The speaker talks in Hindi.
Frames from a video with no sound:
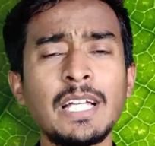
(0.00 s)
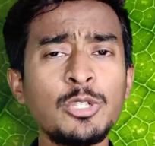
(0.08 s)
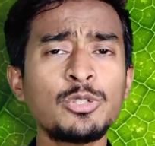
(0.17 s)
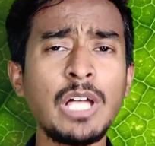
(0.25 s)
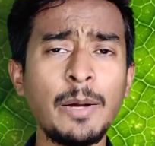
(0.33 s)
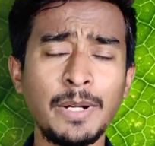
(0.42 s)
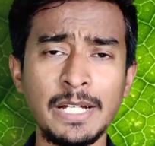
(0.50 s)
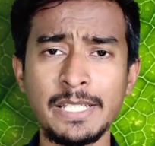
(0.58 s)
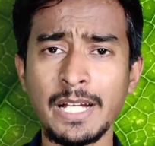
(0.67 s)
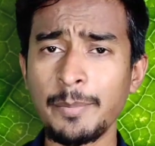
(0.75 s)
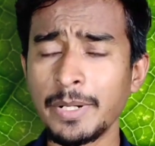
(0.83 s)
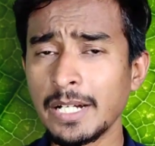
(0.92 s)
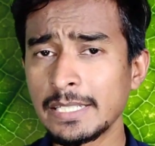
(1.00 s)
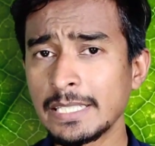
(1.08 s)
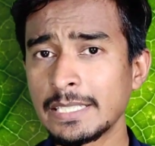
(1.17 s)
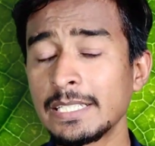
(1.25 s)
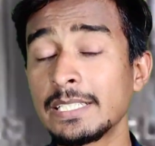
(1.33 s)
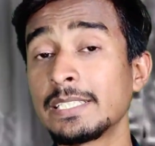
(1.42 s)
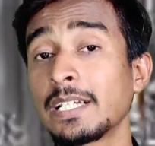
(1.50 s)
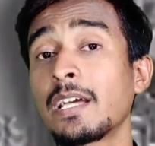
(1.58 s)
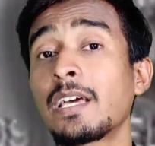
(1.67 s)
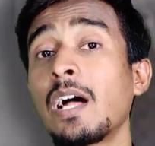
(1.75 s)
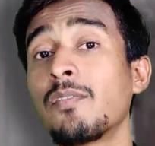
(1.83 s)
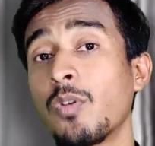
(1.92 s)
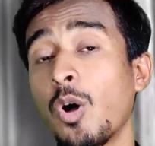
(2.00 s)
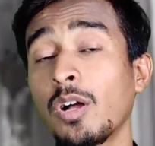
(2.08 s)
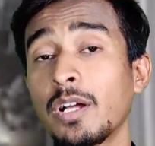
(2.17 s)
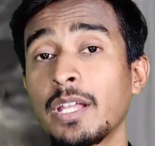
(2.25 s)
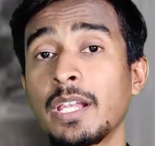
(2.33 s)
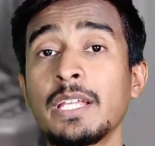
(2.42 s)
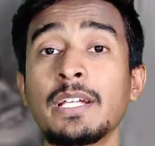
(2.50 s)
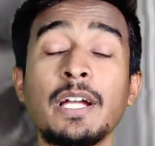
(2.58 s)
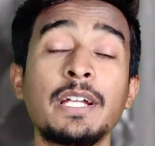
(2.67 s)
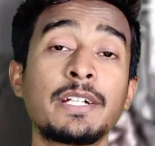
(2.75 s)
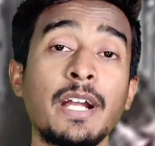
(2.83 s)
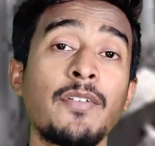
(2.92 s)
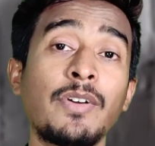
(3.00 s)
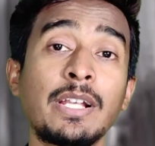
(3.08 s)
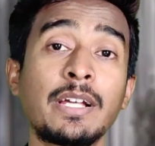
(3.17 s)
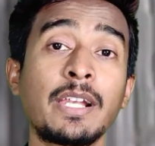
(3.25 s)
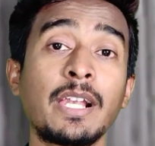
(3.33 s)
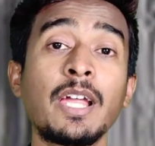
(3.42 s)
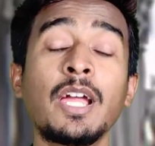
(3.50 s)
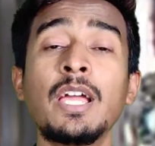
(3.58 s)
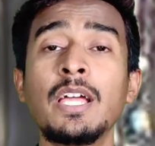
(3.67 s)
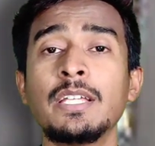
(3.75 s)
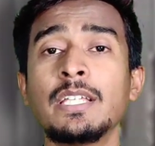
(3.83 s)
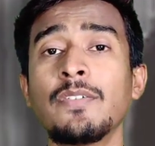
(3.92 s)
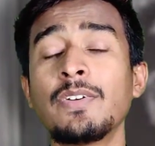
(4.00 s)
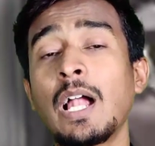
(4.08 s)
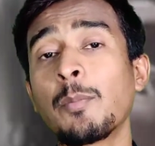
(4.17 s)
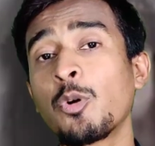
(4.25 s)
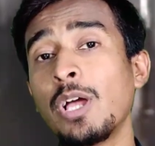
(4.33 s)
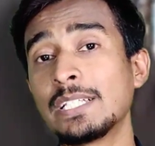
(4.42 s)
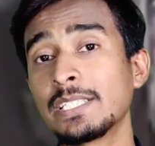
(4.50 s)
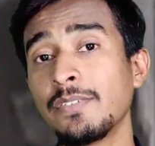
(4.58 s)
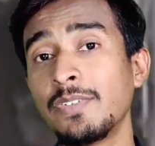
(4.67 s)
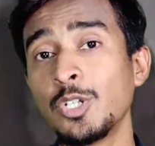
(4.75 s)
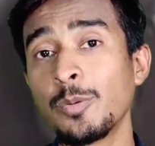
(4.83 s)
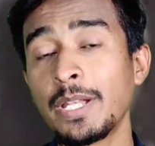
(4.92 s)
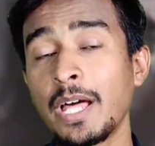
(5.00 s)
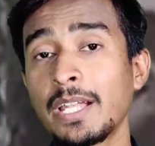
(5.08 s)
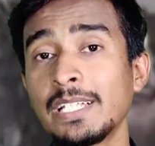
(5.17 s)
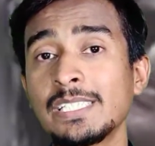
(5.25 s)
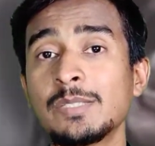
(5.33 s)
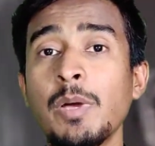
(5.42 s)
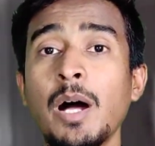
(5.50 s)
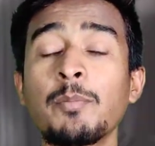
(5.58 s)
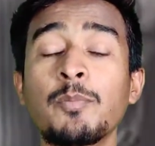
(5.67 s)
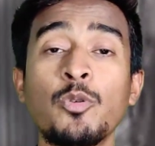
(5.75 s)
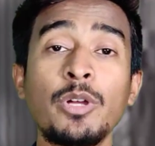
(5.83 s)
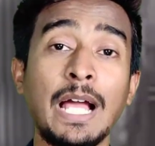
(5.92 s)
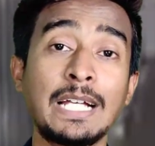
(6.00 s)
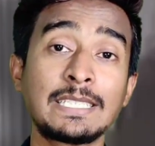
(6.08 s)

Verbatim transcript: इसका यूज़ आप कई जगह पर कर सकते हैं जैसे कि अगर आप ब्लॉग कर रहे हैं कहीं ट्रैवल कर रहे हैं या फिर आप कोई ऐसा वीडियो बना रहे हैं जिसमें आप कोई